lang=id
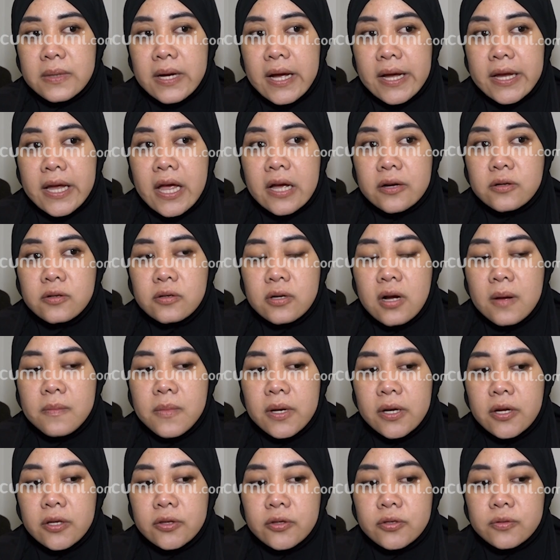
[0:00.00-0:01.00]
makanya aku nggak
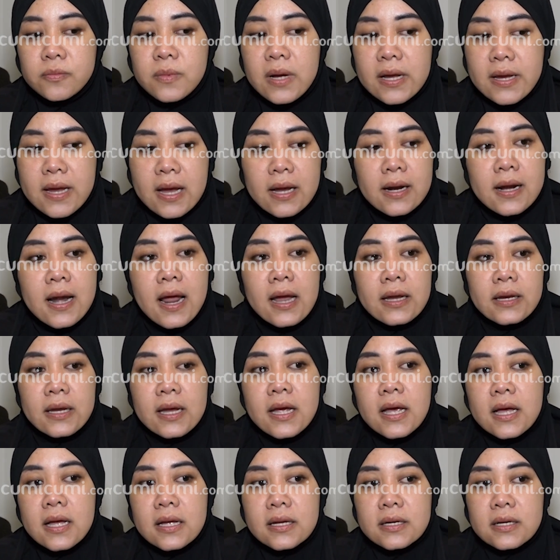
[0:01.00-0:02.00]
begitu banyak
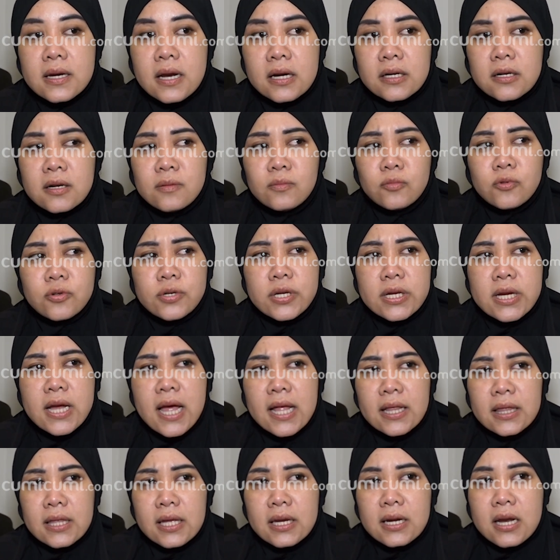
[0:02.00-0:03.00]
nanya dan
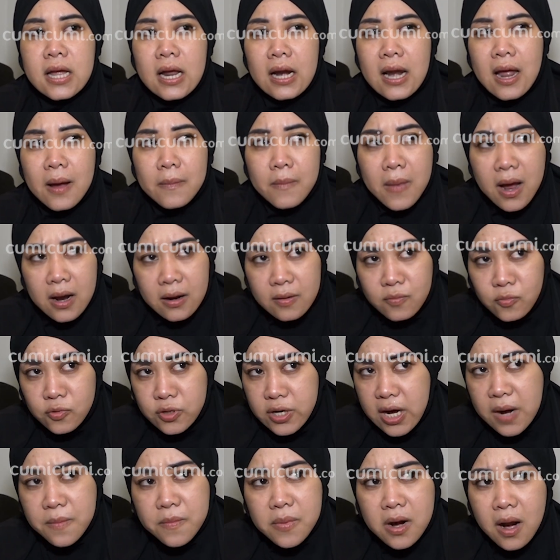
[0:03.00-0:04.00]
kemudian tidak lama
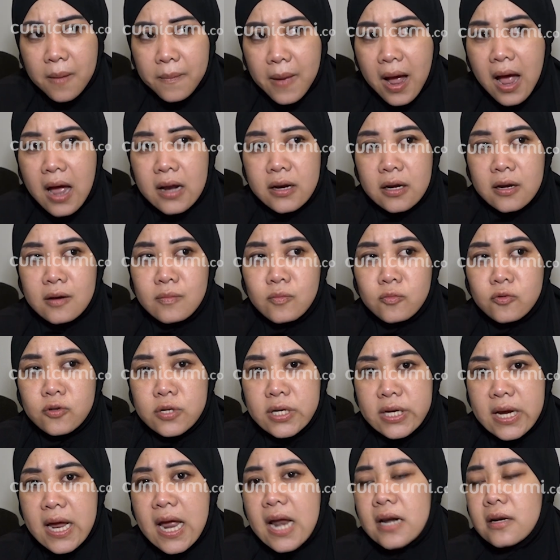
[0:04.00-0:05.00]
kemudian berapa hari
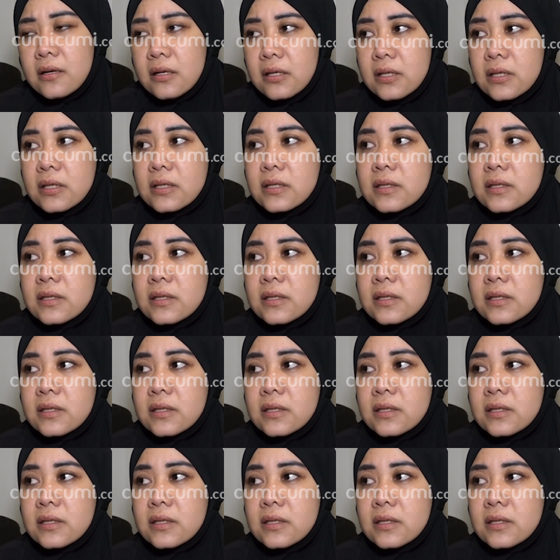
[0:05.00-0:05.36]
kemudian